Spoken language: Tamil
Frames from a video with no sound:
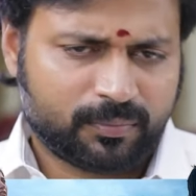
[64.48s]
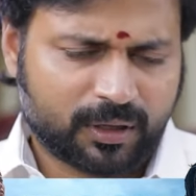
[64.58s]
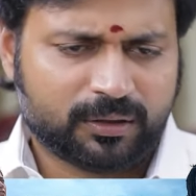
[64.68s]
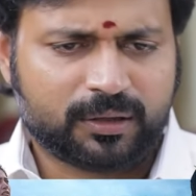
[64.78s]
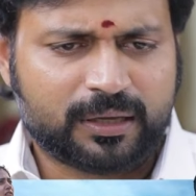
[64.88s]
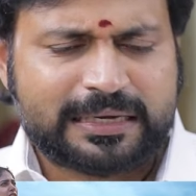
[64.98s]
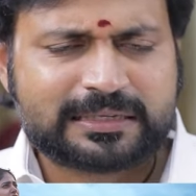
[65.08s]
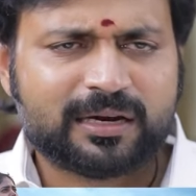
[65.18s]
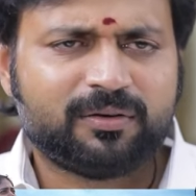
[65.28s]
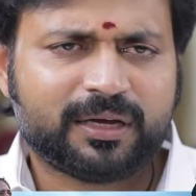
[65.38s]
இல்லை
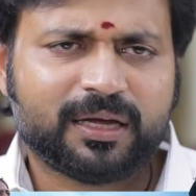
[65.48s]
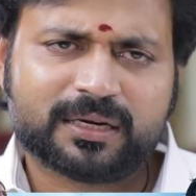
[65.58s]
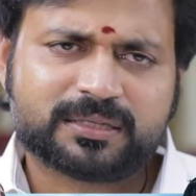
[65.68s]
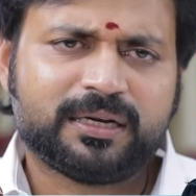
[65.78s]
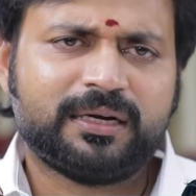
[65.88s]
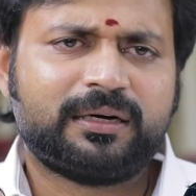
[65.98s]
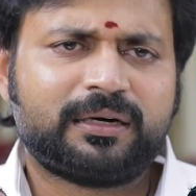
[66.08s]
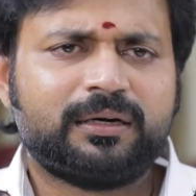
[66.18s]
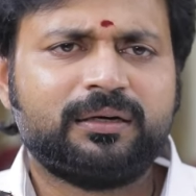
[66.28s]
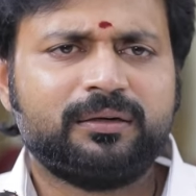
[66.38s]
அவன் கேஸ்லாம் வாங்கி
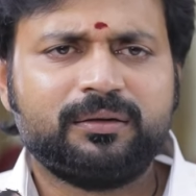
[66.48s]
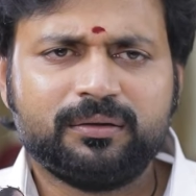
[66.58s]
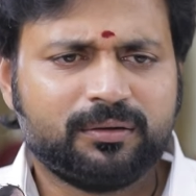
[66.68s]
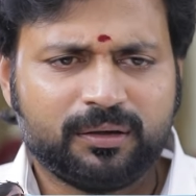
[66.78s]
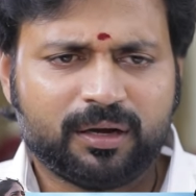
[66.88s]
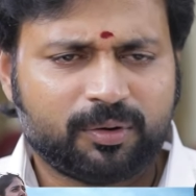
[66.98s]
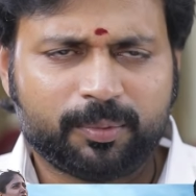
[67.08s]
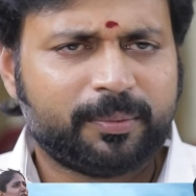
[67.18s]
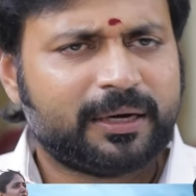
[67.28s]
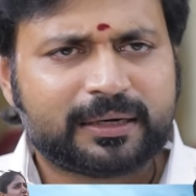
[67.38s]
அரசலாக இருக்கிறான்
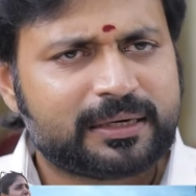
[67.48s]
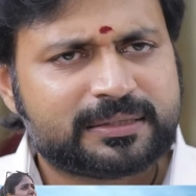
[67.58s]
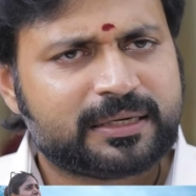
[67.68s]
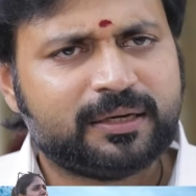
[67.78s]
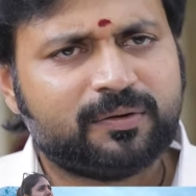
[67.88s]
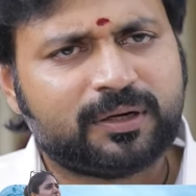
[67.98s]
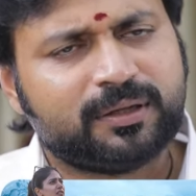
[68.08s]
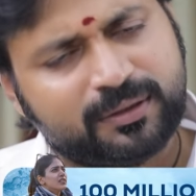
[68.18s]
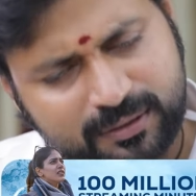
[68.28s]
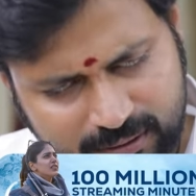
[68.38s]
அவனை போய் தனியாக பார்க்குறதுல
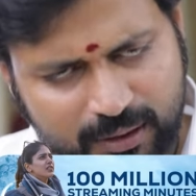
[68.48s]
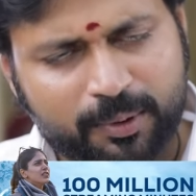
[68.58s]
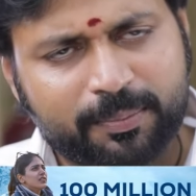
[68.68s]
சரியாக வராது